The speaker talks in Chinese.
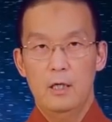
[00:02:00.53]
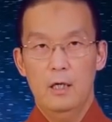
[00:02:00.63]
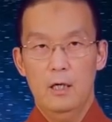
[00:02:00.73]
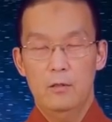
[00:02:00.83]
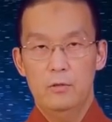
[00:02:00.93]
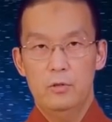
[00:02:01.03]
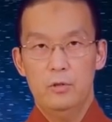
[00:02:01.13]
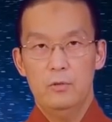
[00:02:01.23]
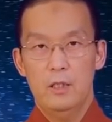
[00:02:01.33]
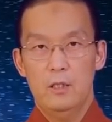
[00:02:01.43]
好，
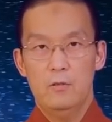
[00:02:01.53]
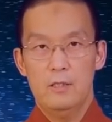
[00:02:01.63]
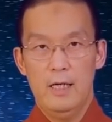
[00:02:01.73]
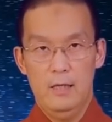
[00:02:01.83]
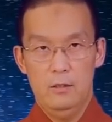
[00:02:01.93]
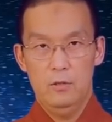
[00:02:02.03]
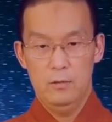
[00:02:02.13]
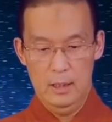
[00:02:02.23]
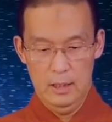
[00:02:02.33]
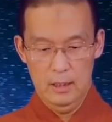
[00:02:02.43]
就能够长久
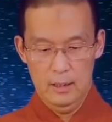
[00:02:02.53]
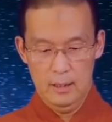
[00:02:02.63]
的利益